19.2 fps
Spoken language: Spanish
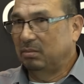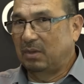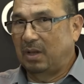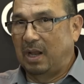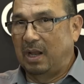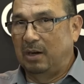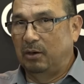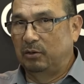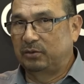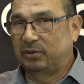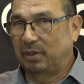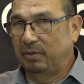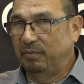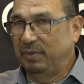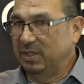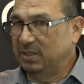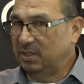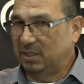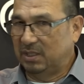a los tres
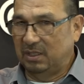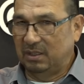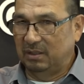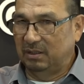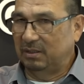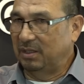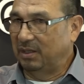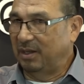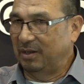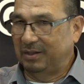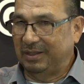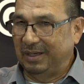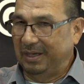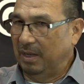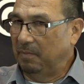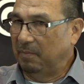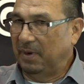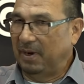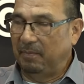meses que ya
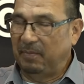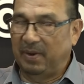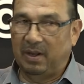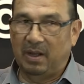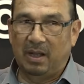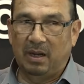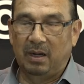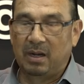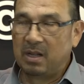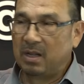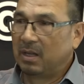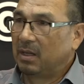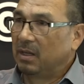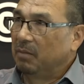tenía para pagar,